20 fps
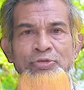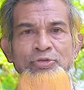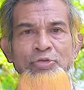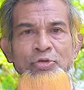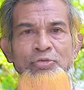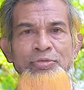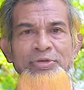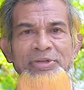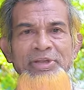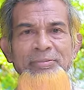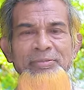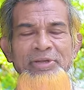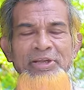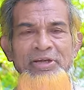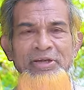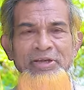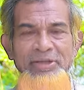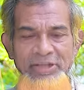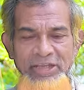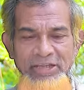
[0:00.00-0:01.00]
যখনই আমরা
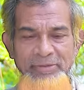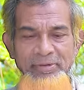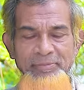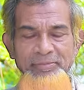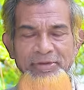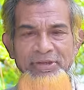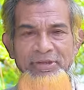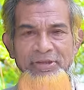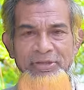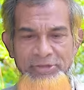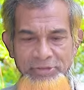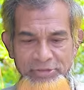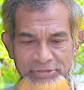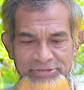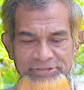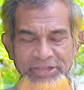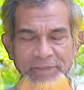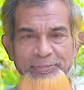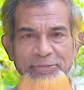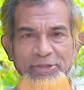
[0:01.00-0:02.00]
এইভাবে
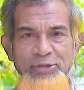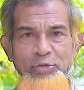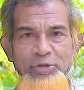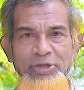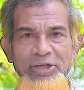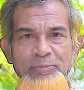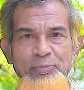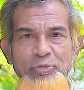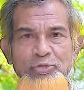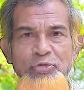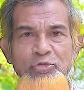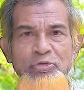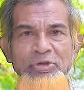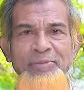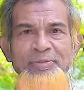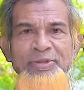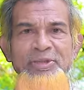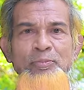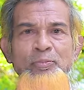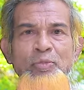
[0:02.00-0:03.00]
চাপ দিয়ে ধরে রাখবো তখন
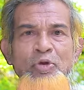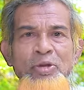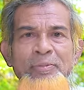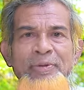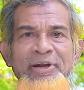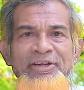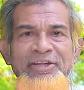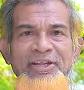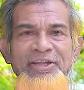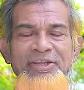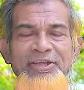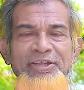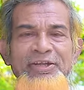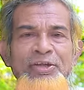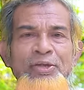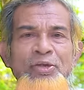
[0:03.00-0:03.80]
আমাদের মল ভাণ্ডারে